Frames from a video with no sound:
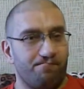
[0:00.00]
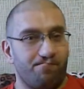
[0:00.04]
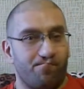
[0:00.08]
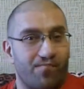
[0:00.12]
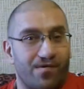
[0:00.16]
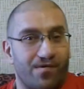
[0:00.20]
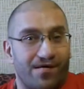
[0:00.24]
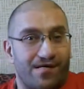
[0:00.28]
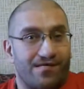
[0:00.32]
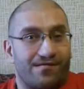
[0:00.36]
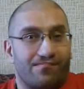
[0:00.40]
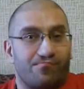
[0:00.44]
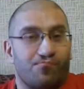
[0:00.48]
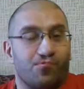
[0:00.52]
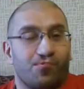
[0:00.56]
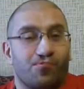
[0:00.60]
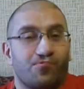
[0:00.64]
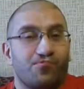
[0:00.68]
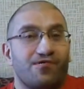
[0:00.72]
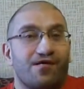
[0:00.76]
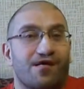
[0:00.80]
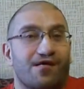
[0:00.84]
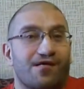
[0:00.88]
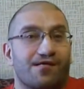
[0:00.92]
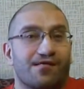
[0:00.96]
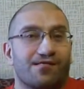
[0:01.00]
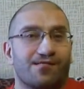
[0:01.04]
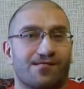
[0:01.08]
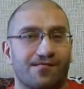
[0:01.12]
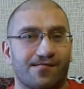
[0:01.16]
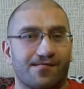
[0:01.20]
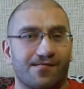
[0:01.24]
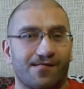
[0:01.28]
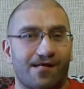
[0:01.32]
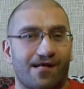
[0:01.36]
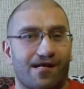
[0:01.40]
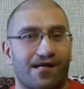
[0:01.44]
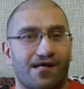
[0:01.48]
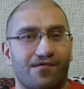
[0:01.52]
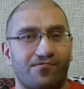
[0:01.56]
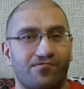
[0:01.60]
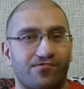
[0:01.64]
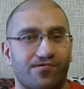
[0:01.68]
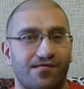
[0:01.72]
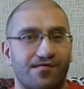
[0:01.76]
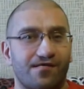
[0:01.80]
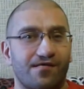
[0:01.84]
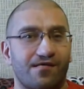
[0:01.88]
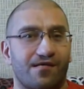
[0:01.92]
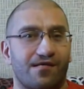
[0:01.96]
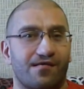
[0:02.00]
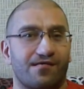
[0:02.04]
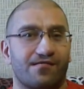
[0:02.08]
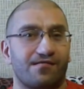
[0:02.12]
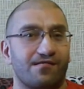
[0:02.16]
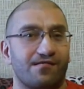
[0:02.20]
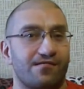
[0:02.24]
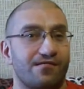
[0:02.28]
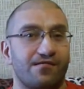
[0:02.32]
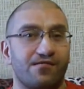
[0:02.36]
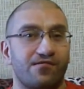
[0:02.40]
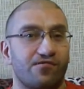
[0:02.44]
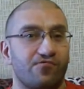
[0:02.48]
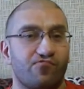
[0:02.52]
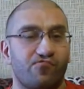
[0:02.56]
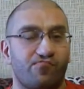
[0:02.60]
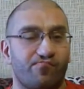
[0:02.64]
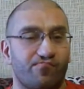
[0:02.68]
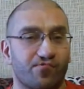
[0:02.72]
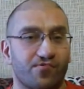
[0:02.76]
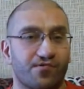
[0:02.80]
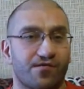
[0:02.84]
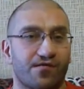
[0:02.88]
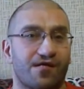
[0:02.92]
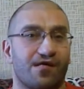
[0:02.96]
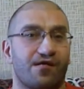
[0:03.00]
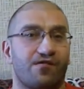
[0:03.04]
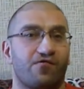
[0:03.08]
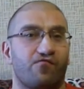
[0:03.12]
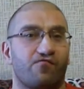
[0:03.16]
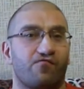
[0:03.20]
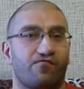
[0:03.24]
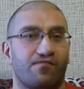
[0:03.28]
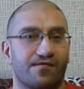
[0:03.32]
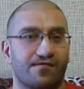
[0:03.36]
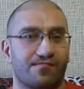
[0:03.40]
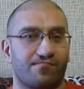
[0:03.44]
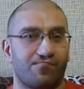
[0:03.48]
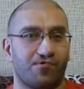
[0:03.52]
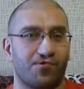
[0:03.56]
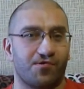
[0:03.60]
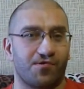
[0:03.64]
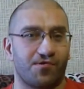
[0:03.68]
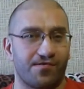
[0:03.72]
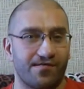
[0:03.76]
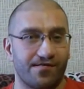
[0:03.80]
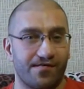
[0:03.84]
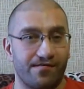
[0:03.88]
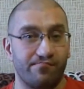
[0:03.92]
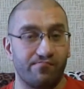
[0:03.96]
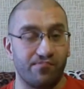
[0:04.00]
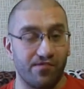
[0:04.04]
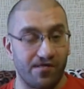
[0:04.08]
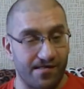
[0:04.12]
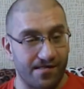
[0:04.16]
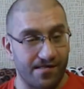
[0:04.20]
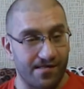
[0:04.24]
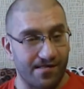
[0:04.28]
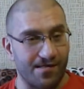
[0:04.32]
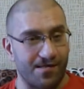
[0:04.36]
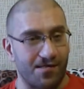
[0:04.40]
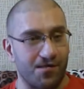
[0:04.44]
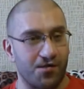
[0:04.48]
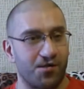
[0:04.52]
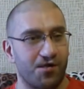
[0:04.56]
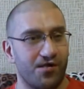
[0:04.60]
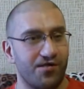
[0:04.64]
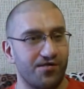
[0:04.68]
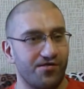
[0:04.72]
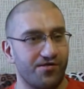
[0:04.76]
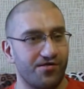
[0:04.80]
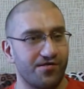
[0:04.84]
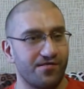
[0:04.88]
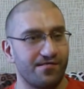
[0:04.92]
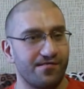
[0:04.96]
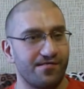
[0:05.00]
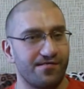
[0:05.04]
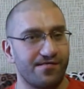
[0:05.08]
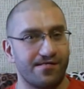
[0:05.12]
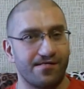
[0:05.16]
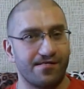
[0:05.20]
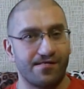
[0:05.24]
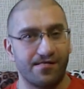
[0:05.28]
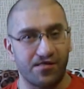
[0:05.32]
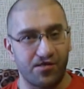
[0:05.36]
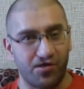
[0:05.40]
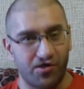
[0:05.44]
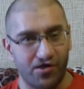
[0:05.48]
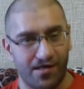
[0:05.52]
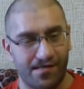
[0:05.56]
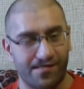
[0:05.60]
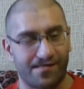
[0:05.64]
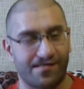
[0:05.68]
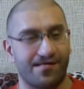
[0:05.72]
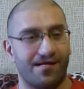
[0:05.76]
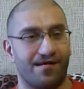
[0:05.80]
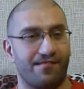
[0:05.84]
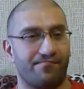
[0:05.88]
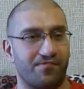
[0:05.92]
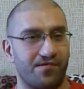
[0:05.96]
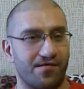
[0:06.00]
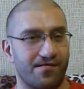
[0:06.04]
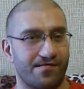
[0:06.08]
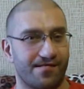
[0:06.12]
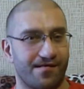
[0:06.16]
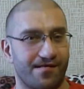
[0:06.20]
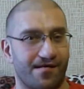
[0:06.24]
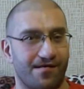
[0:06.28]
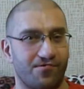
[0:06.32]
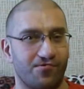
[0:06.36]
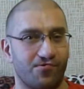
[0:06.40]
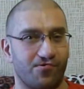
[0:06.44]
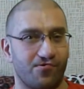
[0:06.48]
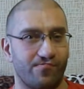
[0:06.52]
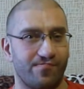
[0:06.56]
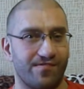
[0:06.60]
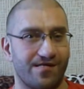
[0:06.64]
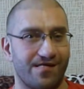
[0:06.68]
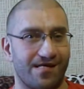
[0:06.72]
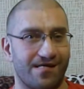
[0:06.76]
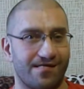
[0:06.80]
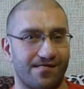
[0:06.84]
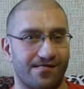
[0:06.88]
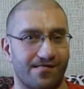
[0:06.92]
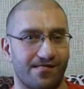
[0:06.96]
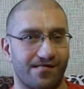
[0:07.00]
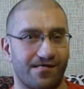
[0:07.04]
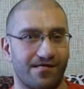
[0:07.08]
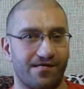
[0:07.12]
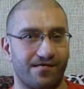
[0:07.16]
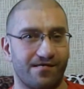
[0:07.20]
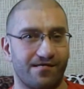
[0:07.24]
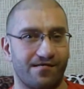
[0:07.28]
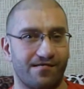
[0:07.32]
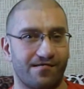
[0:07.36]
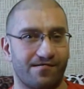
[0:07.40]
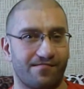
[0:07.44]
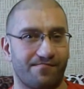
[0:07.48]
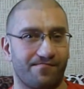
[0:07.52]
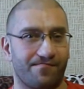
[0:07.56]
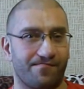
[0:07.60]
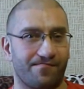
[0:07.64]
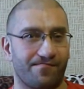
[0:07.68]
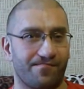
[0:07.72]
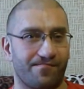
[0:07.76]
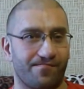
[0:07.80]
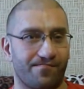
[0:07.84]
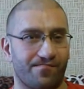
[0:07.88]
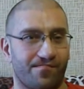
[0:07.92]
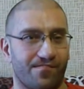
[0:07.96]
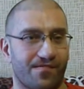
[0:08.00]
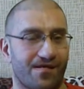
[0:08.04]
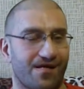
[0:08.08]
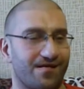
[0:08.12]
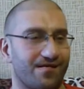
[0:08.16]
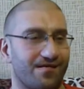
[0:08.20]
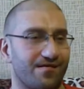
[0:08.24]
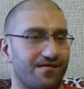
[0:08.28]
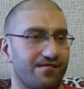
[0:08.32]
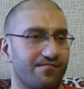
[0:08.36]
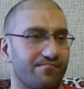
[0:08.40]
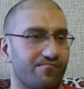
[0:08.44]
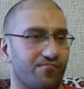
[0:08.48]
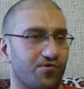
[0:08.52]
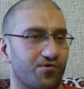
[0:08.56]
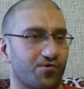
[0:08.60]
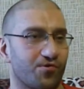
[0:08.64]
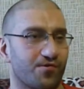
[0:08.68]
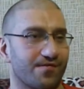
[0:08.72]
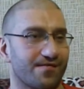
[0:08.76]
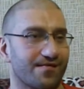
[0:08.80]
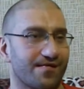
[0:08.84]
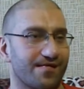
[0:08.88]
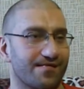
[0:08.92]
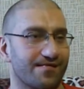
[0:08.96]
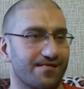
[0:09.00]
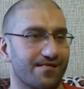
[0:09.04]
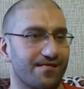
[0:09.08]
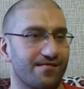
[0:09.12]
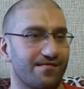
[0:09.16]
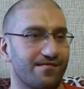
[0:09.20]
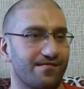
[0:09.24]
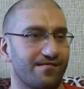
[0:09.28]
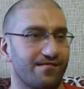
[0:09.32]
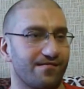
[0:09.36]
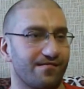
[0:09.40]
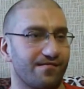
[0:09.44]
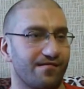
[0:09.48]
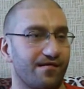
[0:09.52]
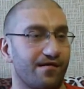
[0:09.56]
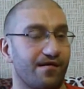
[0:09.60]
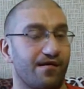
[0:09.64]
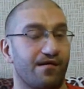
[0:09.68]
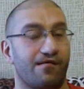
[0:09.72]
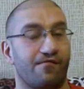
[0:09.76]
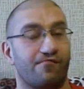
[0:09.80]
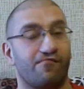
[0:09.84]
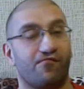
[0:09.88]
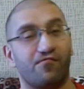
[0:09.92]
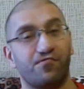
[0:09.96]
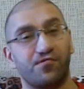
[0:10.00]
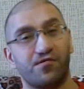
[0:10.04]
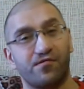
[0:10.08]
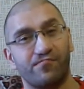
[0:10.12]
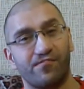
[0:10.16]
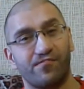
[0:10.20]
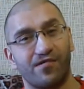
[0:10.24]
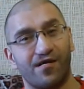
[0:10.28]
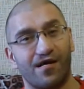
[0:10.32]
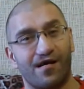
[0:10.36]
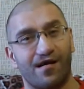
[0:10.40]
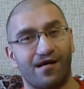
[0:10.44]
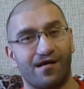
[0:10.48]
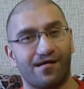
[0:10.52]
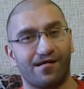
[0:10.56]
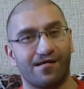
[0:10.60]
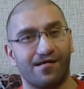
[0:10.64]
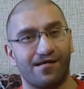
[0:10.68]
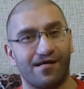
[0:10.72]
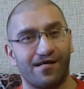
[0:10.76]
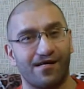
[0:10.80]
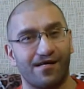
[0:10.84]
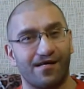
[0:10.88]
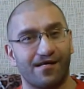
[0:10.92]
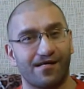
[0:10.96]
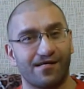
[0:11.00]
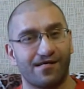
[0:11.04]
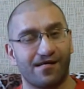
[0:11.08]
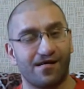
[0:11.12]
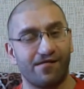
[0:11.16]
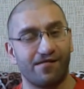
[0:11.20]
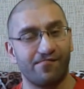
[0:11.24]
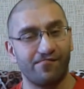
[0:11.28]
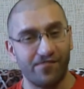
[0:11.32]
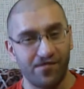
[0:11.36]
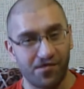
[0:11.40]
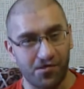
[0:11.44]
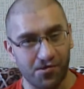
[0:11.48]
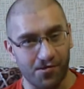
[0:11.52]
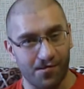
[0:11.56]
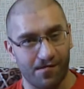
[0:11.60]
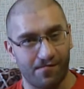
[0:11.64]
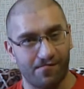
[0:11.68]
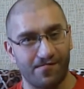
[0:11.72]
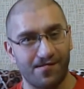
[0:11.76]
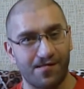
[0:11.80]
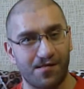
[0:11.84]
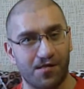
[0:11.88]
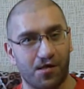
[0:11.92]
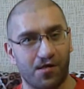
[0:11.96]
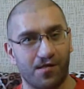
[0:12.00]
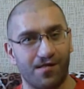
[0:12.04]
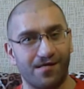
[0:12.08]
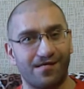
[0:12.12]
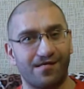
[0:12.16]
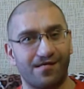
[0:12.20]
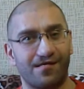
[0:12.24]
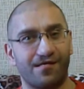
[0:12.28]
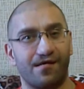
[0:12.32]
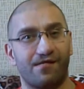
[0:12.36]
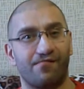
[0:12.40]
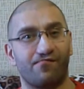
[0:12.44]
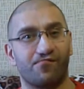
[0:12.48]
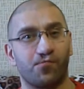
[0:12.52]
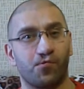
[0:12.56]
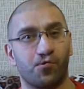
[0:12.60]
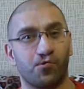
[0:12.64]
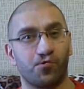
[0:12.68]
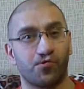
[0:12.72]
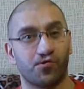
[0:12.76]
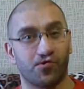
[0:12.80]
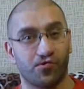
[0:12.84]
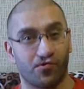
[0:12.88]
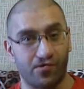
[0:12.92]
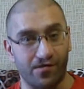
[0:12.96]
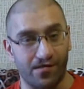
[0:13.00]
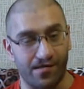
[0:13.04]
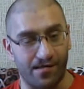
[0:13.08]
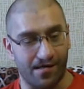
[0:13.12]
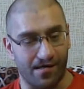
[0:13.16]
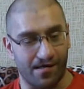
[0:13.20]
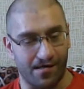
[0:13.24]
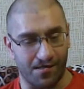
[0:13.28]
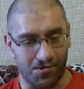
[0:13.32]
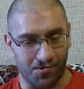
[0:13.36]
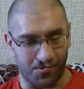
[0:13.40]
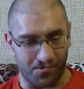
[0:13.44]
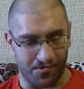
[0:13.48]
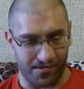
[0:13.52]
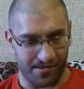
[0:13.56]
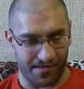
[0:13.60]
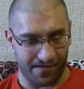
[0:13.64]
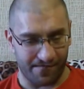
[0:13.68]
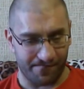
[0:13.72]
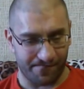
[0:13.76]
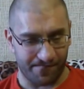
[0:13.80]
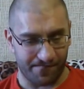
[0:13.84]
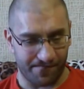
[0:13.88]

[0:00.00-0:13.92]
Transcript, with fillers: Поэтому ну, я как-то стараюсь, я не упускаю возможность быть с этой женщиной. Сейчас я признаюсь, у меня с ней такие, можно сказать... В общем, я, как вычитал в интернете, я в дот-зоне нахожусь.